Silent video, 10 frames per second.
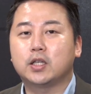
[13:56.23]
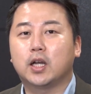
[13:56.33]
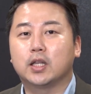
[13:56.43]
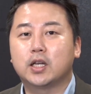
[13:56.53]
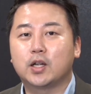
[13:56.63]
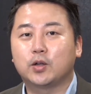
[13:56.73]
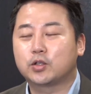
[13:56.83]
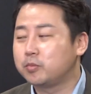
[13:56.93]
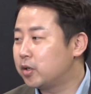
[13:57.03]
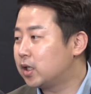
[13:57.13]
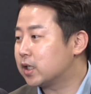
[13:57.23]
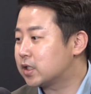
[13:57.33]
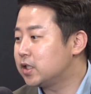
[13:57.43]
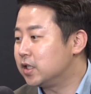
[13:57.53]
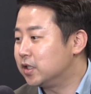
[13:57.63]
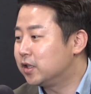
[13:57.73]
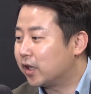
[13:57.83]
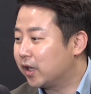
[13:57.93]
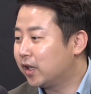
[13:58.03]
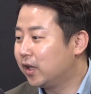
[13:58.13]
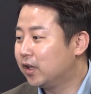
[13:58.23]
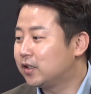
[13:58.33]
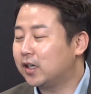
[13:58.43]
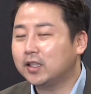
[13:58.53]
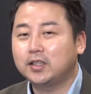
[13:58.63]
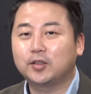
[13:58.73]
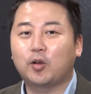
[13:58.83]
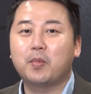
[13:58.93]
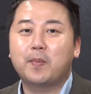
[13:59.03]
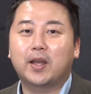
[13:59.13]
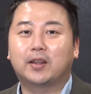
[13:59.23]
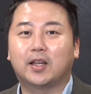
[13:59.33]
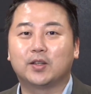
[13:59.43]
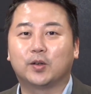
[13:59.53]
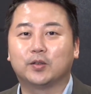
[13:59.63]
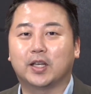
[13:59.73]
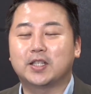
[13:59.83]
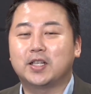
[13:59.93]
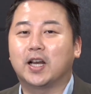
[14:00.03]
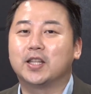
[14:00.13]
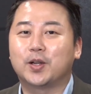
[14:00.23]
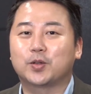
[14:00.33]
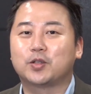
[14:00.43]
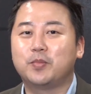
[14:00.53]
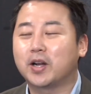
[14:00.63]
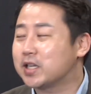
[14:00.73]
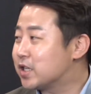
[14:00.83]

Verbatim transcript: 아니라는 걸 증명할 자신이 있는데 그 아들이 성매매했다는 건 사실이 아니라고 증명할 자신이